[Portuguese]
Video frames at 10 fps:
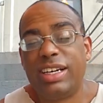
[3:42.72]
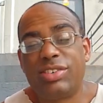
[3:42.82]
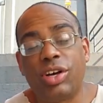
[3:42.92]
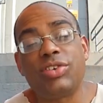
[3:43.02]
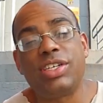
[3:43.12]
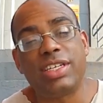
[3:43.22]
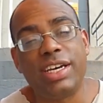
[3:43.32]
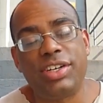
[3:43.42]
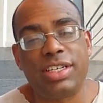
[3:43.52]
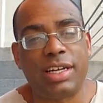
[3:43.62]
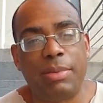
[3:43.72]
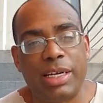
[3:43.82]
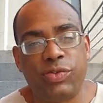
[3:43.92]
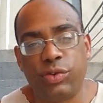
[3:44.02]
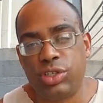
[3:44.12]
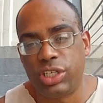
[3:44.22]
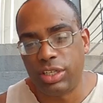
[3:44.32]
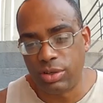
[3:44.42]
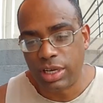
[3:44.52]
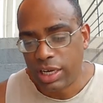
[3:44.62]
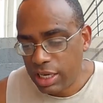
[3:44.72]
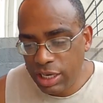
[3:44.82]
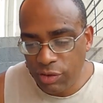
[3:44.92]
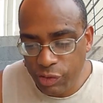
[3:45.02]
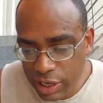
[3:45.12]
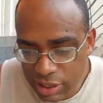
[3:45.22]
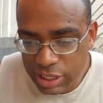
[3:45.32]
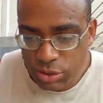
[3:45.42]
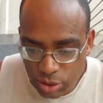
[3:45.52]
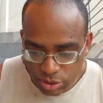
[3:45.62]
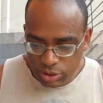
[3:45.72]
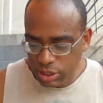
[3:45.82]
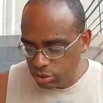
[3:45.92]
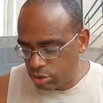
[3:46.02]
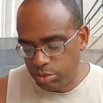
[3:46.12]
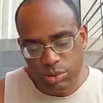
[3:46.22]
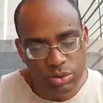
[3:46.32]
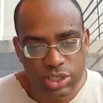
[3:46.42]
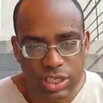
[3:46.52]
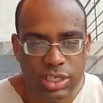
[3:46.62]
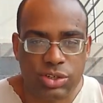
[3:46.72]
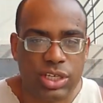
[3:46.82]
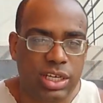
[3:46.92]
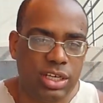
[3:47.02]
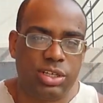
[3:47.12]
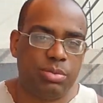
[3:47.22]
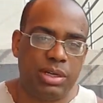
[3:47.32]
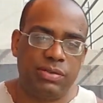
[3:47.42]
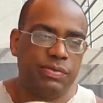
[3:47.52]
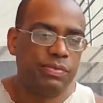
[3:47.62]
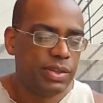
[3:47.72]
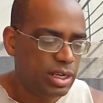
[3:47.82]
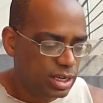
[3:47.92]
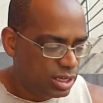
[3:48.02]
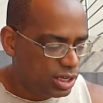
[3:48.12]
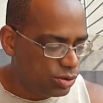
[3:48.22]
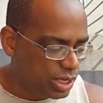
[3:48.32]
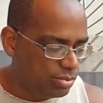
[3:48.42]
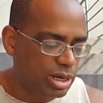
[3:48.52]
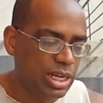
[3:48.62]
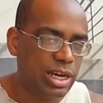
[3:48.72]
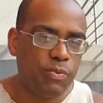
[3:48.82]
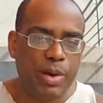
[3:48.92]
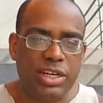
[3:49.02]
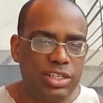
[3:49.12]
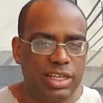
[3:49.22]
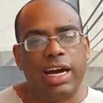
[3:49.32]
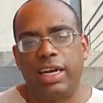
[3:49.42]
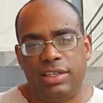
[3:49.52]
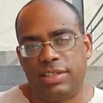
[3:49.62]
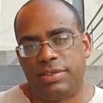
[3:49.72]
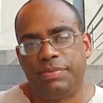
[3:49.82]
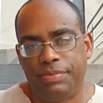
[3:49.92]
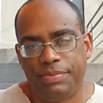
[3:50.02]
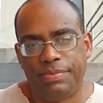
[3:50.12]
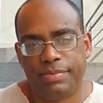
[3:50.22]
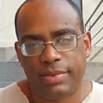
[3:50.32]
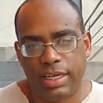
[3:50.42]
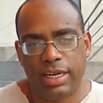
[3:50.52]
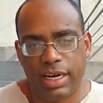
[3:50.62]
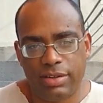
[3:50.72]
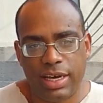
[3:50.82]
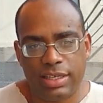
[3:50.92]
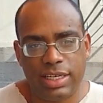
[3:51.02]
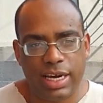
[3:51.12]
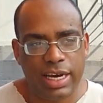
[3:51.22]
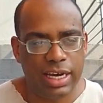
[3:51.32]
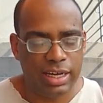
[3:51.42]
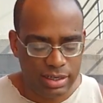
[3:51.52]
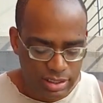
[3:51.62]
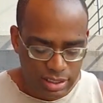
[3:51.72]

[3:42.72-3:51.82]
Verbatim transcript: Só os skatistas mais fudidos. E no final das contas, o que todo mundo diz é o seguinte, mano. Que o que manda é o pé de trás. Tá ligado? Essa é a regra.